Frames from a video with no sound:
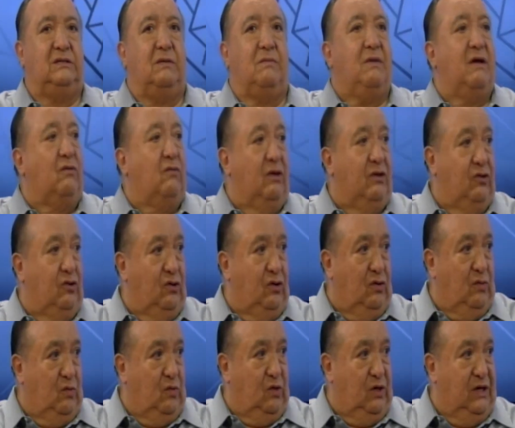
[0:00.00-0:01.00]
Marco Antonio
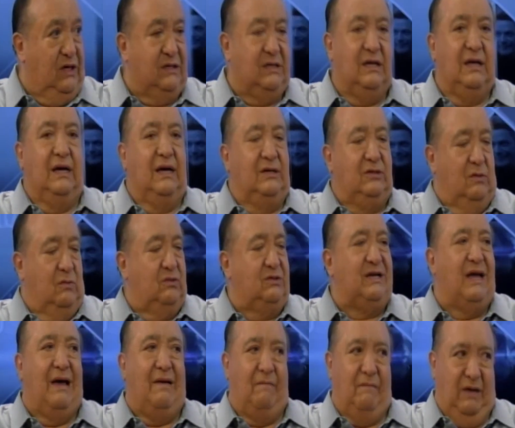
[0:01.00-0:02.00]
Muñiz, que somos
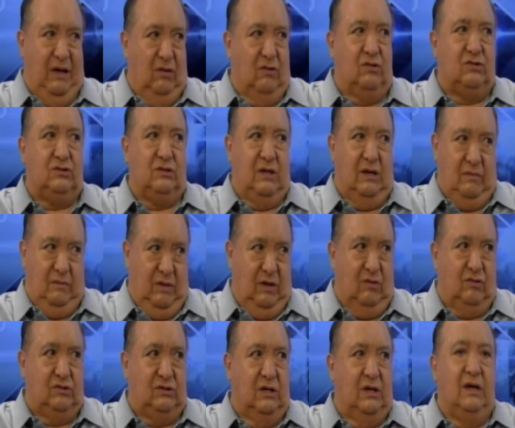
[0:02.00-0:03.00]
amigos, amigos.